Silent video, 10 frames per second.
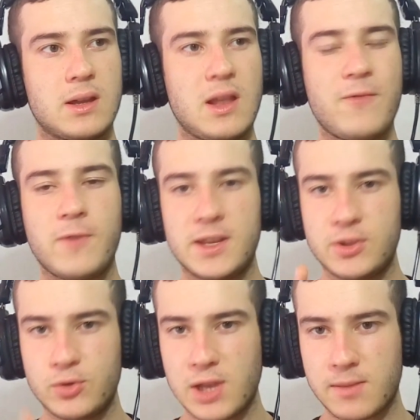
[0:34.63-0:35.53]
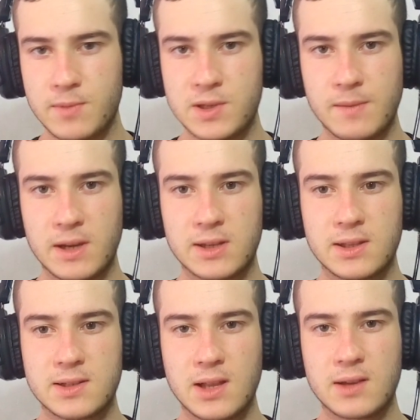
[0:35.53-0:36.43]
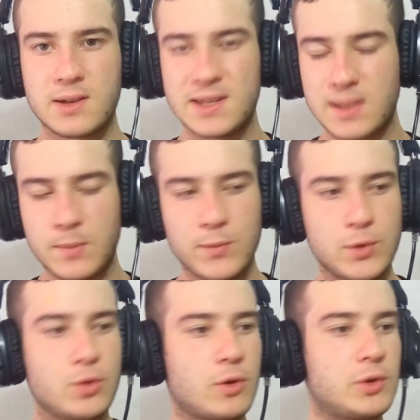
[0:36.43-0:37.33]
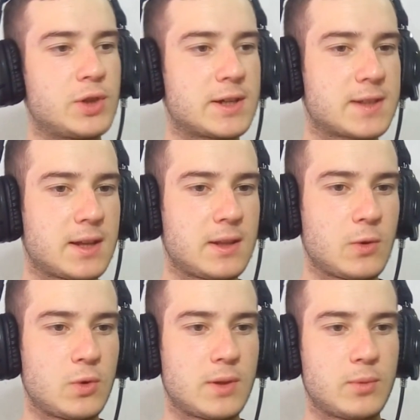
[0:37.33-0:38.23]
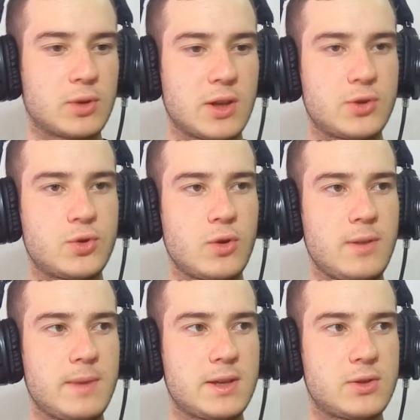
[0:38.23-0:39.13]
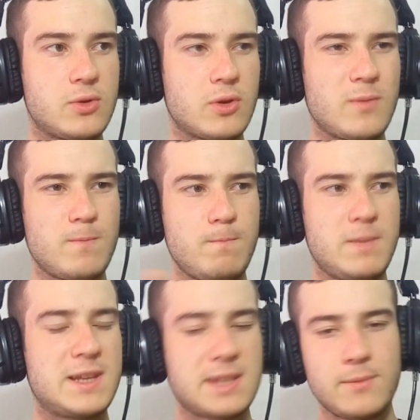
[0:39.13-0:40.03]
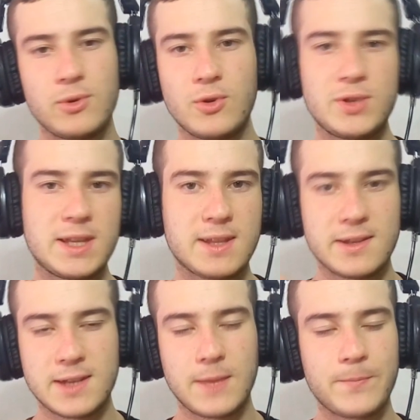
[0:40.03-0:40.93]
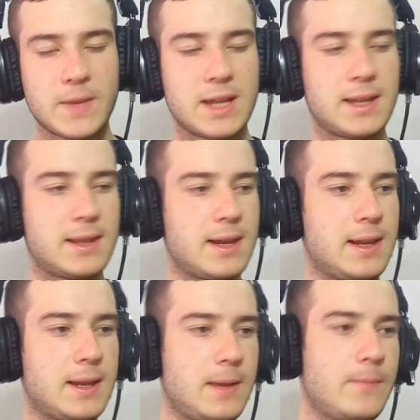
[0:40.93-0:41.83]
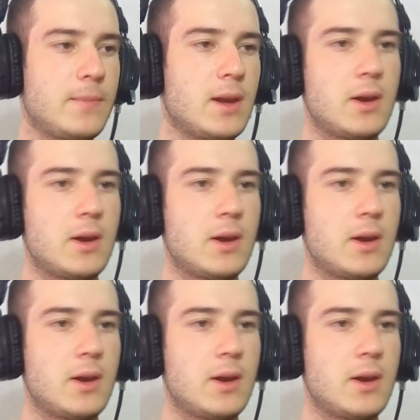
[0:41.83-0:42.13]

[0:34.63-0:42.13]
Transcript: E, laf fazla uzatmayacağım arkadaşlar. Kısa bir video olacak zaten. Onu da buradan söylemek istiyorum. Kısa bir özet geçeyim kanalla ilgili.